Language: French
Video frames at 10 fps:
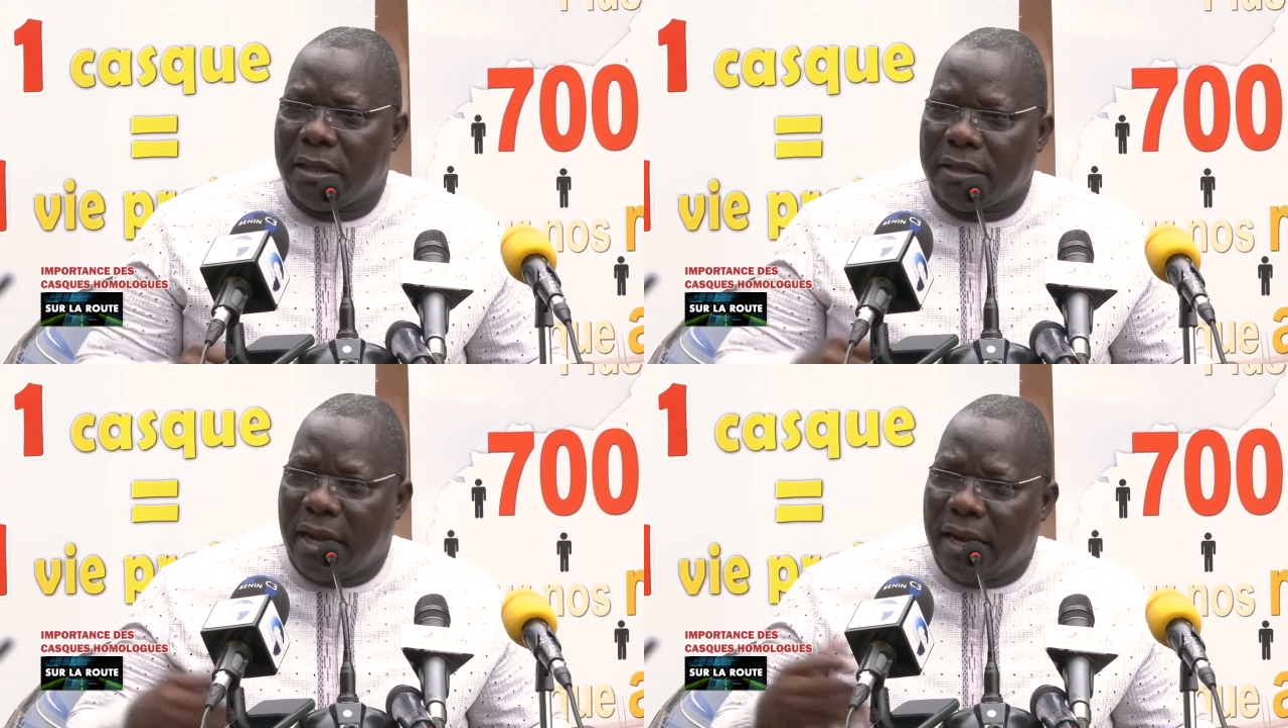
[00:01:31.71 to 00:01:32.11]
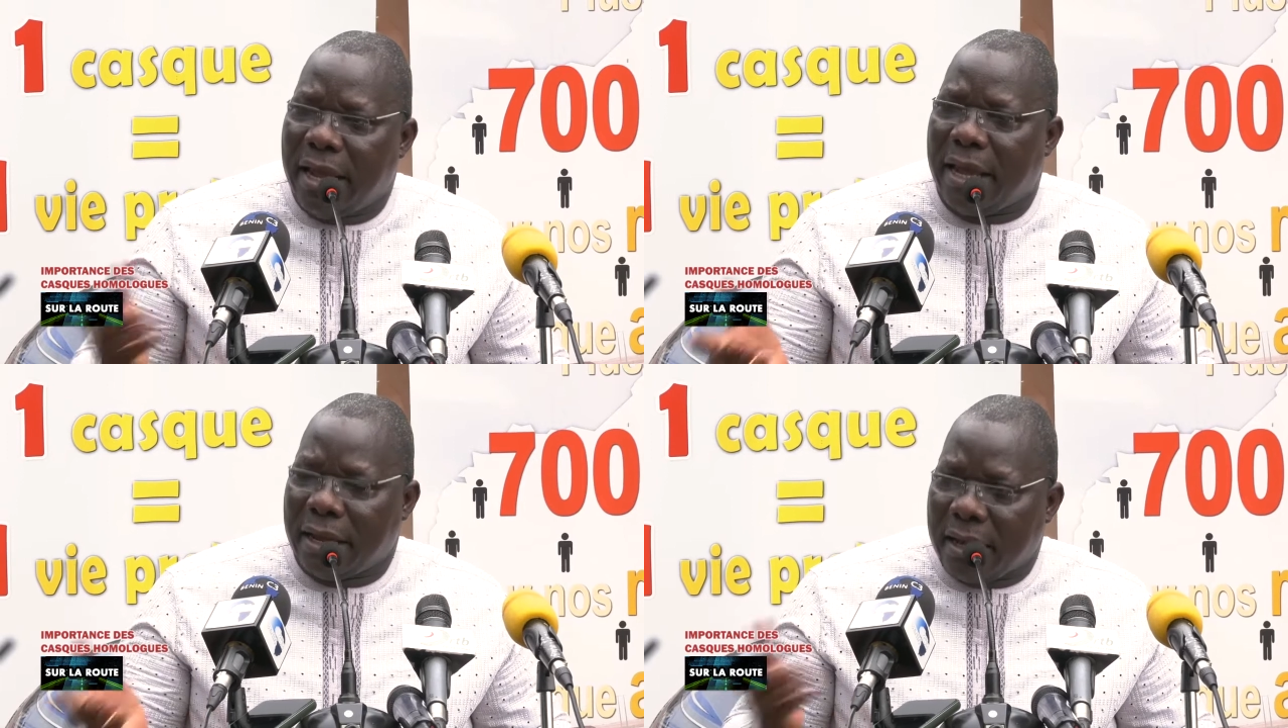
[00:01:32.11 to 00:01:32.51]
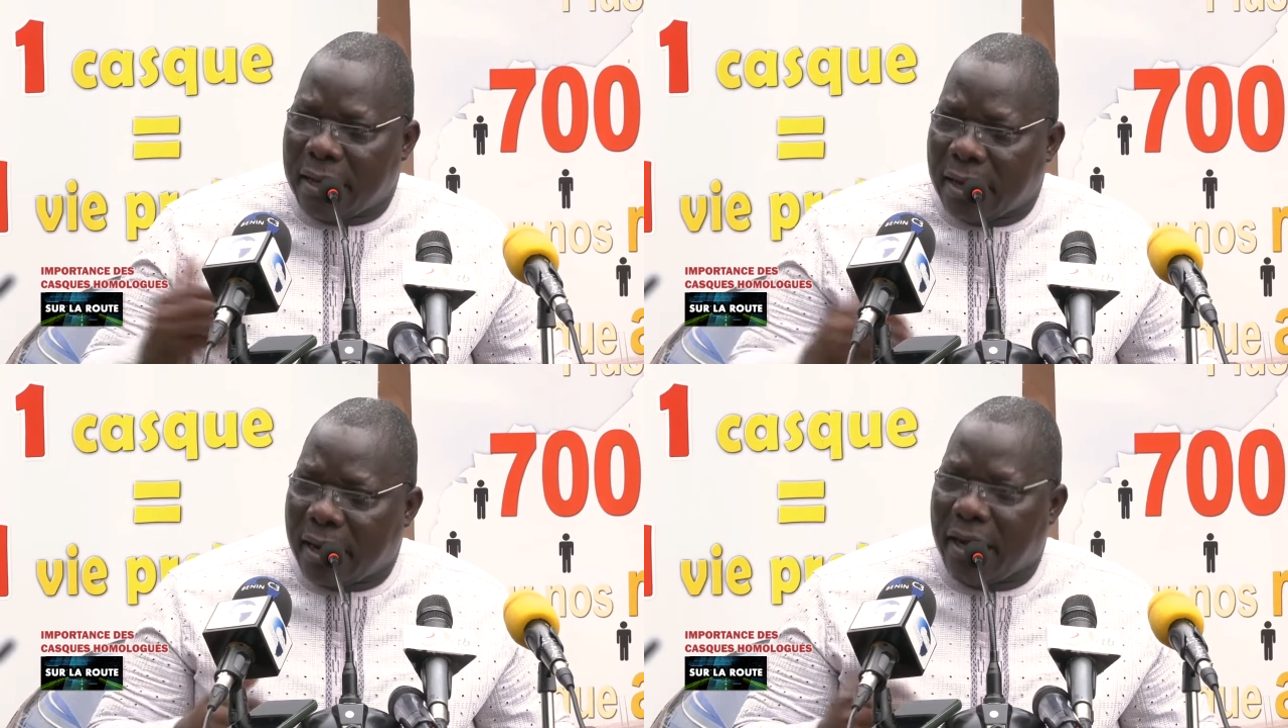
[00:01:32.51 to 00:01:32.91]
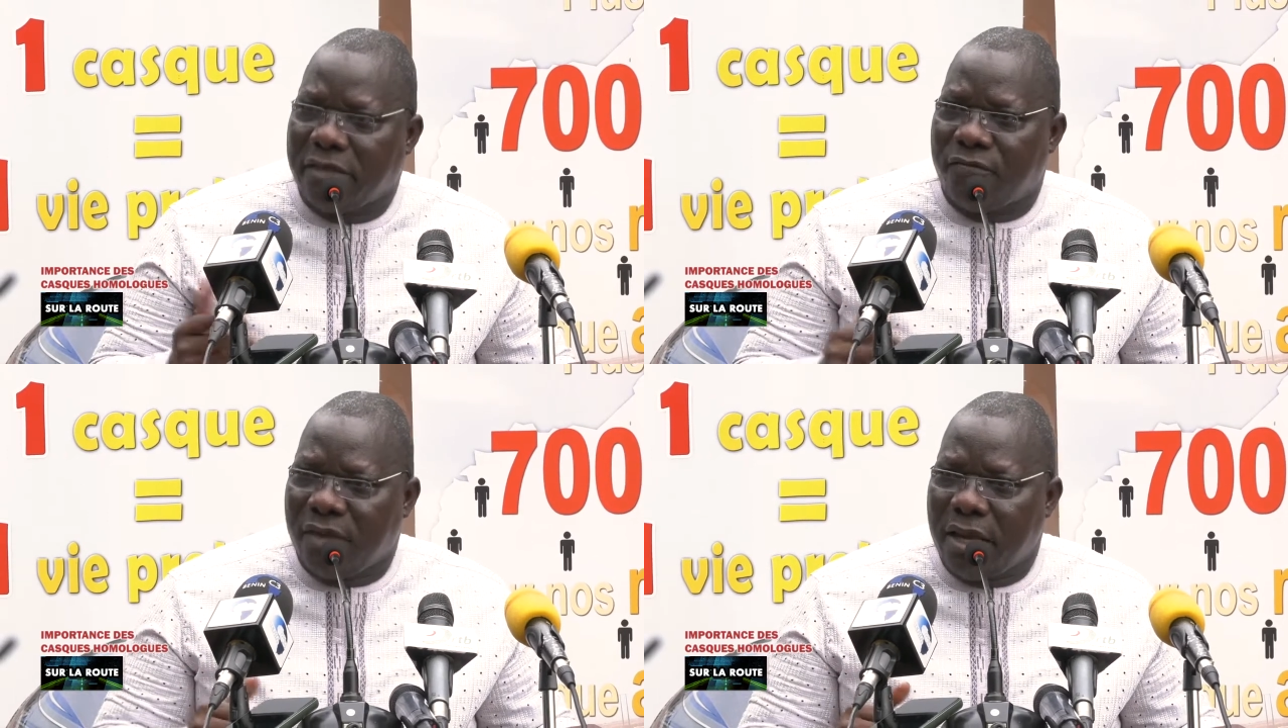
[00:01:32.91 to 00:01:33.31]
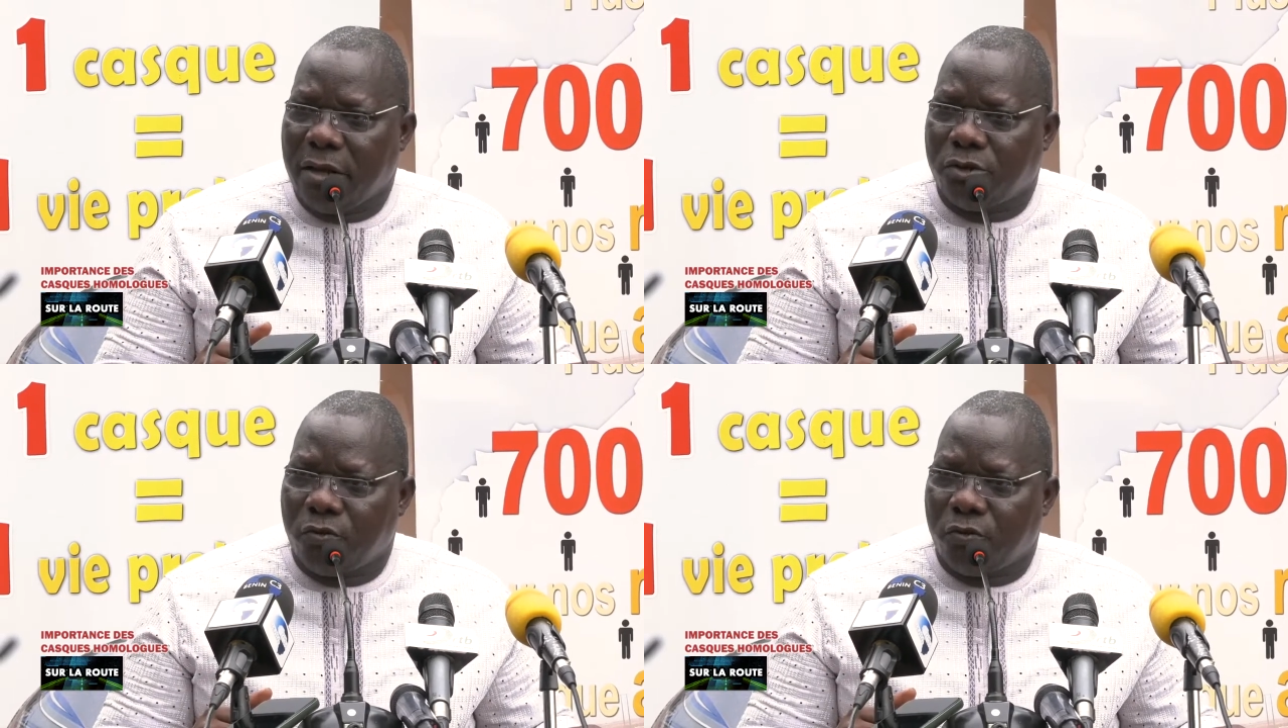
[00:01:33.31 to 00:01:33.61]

dans les grandes villes.